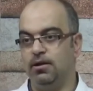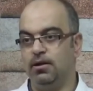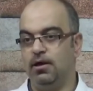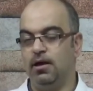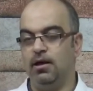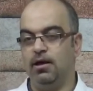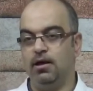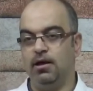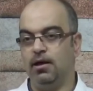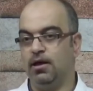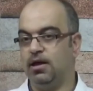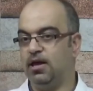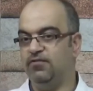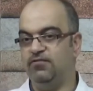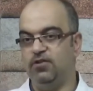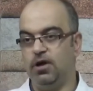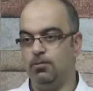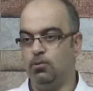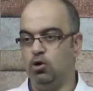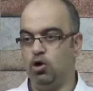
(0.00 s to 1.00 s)
آه كيف
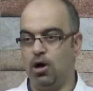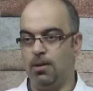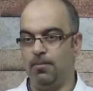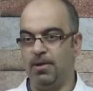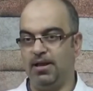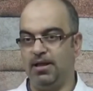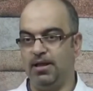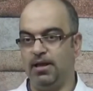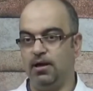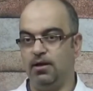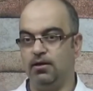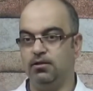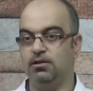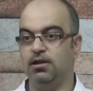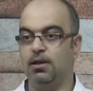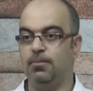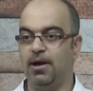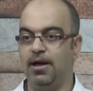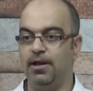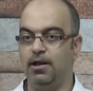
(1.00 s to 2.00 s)
نعمل له عملية
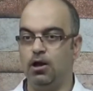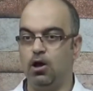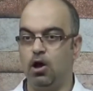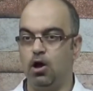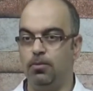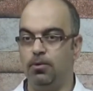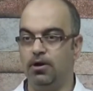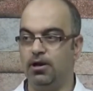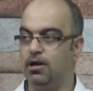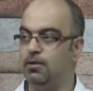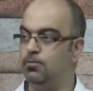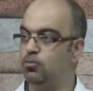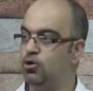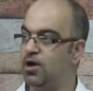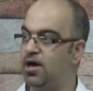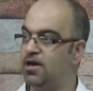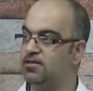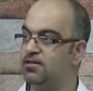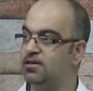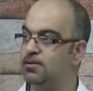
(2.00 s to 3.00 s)
طبعا العمر
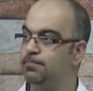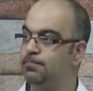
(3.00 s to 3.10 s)
المناسب